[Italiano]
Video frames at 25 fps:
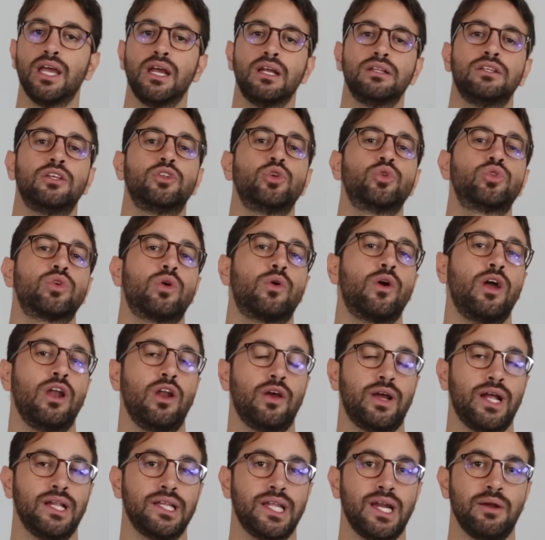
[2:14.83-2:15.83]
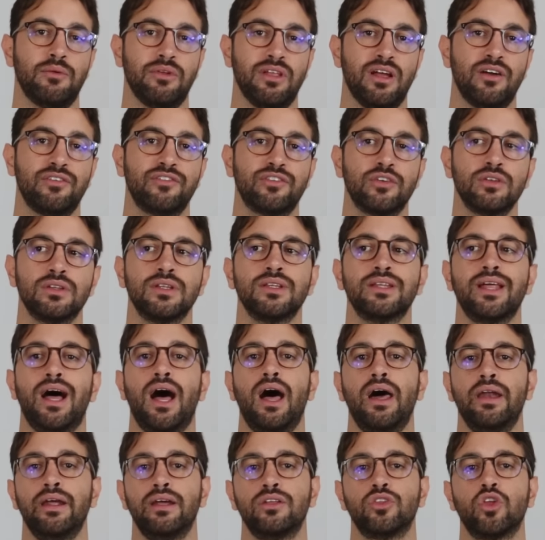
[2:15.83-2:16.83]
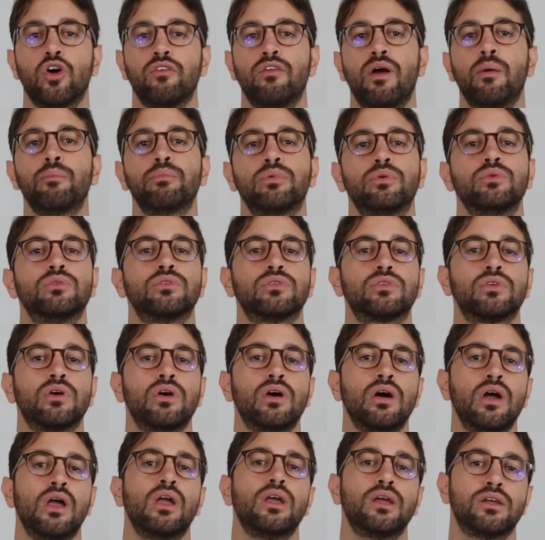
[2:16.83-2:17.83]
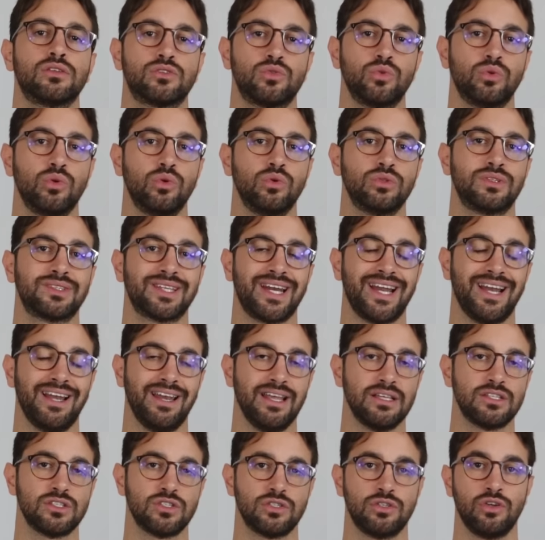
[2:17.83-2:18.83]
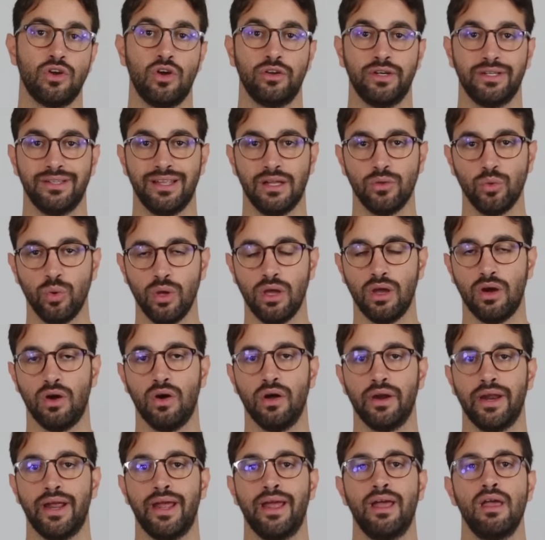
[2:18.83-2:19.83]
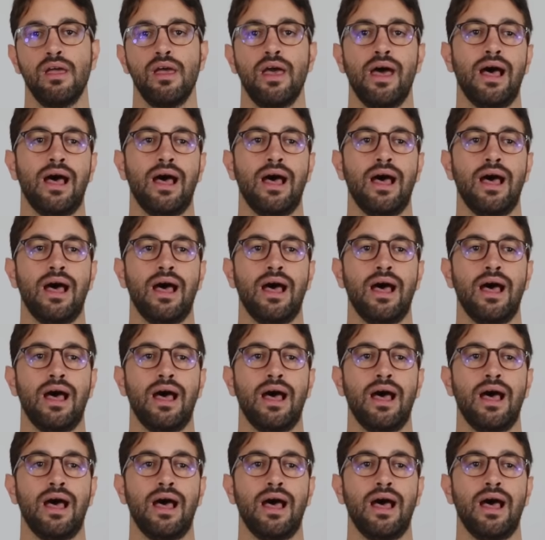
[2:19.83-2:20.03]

di tutto quello che andremo ad affrontare dove appunto su tre lezioni da due ore